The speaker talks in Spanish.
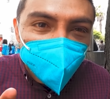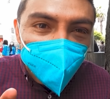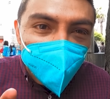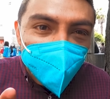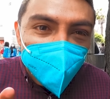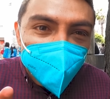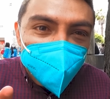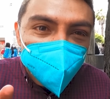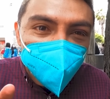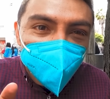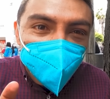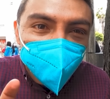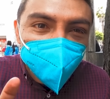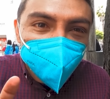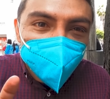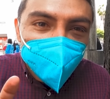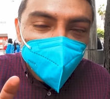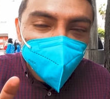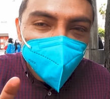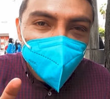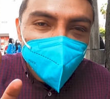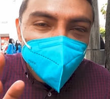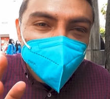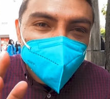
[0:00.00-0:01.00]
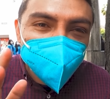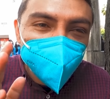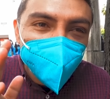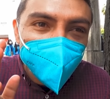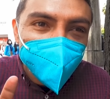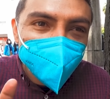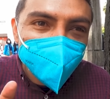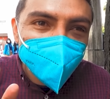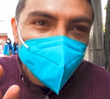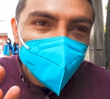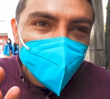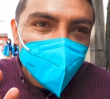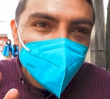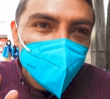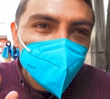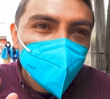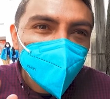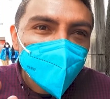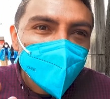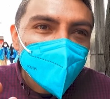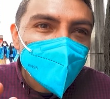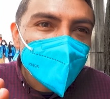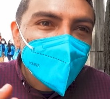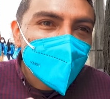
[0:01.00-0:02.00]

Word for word: Ya les cuento que me desperté